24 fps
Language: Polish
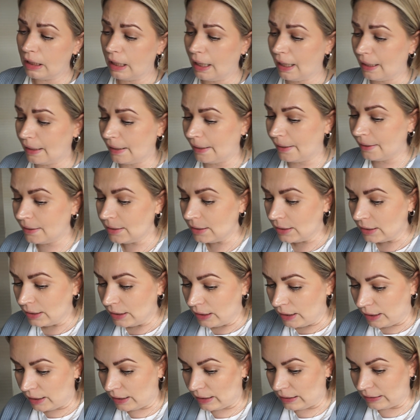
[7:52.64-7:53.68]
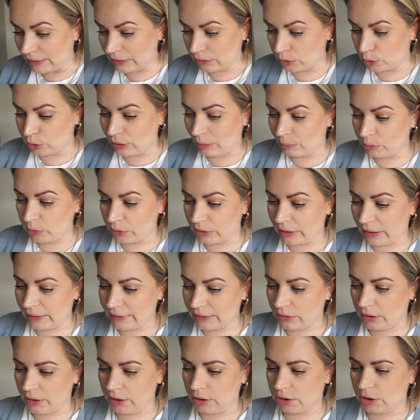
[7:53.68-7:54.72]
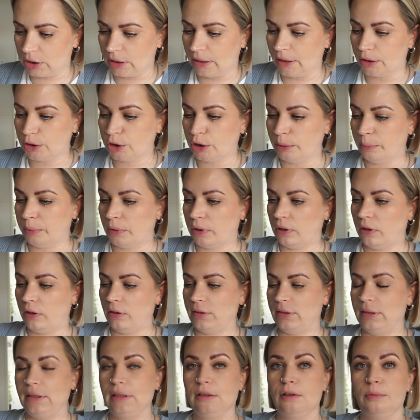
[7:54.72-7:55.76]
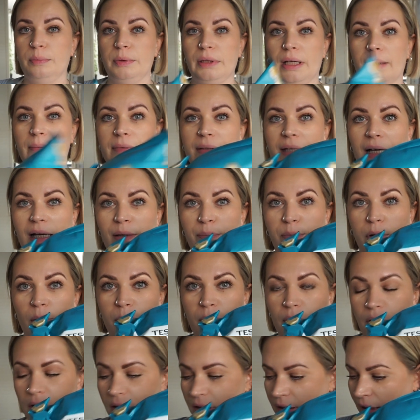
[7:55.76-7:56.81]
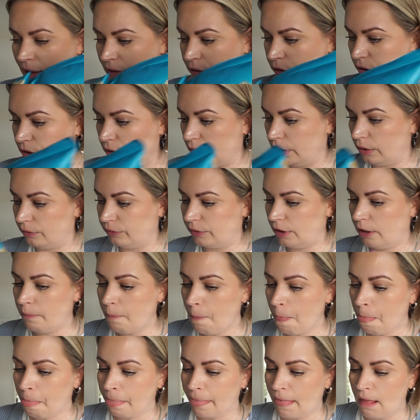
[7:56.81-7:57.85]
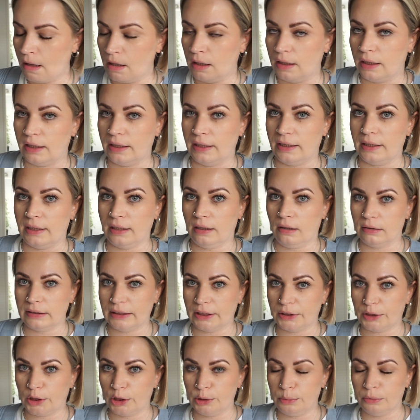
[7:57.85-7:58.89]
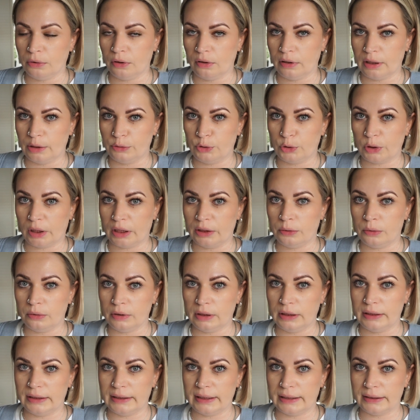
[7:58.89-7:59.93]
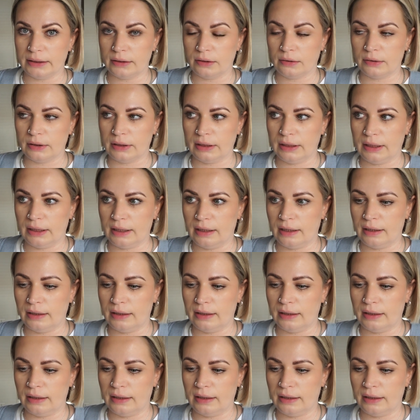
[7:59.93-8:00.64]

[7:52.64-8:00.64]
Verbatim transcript: Ale e, skoczyłam do Tesco jeszcze na szybko i kupiłam tak popcorn Andrzejowi. E, zaczęliśmy oglądać wczoraj drugi sezon e,